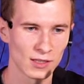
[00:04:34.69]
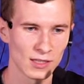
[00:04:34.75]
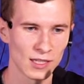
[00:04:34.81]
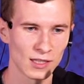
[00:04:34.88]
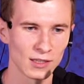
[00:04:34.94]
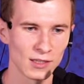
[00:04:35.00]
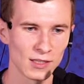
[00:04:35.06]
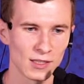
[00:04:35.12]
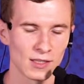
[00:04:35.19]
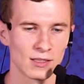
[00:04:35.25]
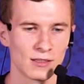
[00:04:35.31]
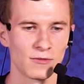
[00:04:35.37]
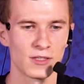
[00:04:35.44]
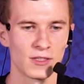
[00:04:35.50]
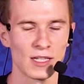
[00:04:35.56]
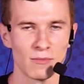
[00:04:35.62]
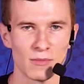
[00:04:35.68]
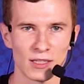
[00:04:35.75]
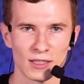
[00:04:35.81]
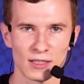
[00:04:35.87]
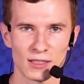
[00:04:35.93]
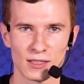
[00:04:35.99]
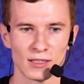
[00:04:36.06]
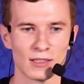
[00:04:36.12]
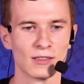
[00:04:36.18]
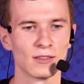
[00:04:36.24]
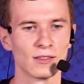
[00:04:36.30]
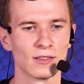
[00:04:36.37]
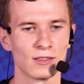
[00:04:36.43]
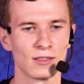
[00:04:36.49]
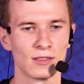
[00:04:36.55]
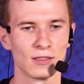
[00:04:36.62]
сделать э, все методы
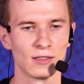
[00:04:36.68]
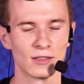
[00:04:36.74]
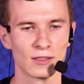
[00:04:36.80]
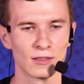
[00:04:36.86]
э,